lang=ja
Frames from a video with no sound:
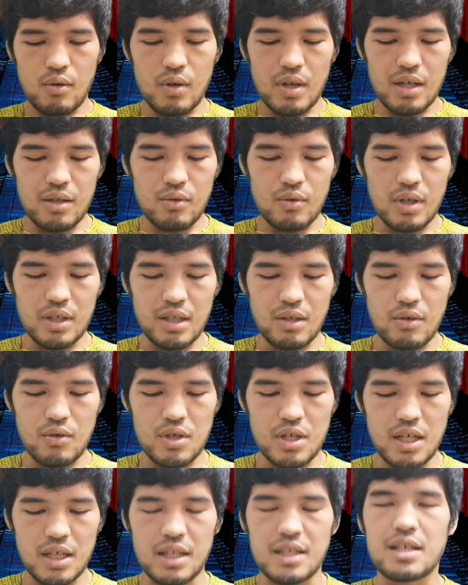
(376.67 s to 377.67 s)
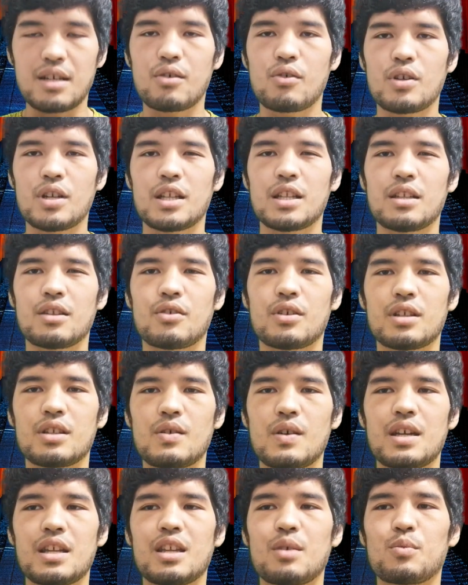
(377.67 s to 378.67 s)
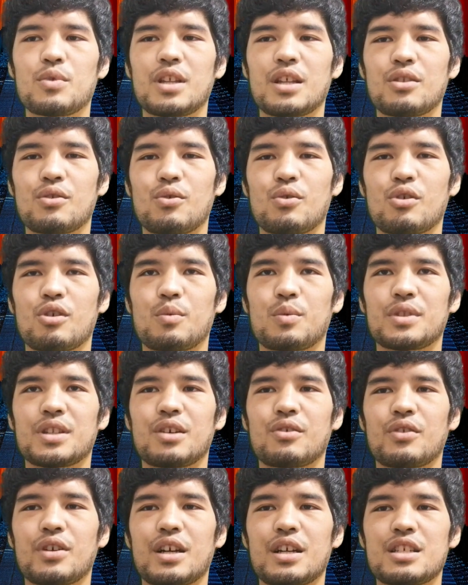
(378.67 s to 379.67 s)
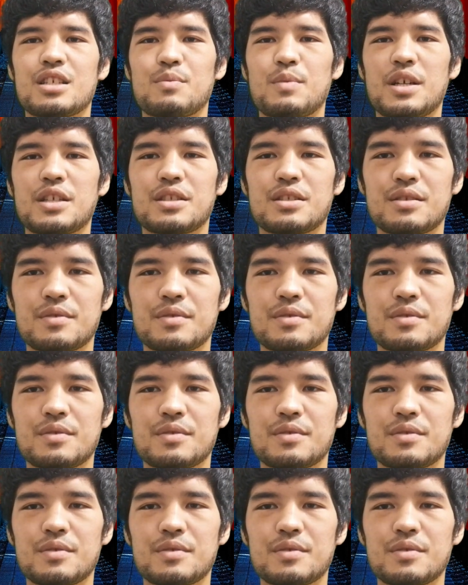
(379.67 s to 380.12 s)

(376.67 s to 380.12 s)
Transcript: 今回の動画楽しかった参考になったという方は、いいねボタン登録ボタンお願いしま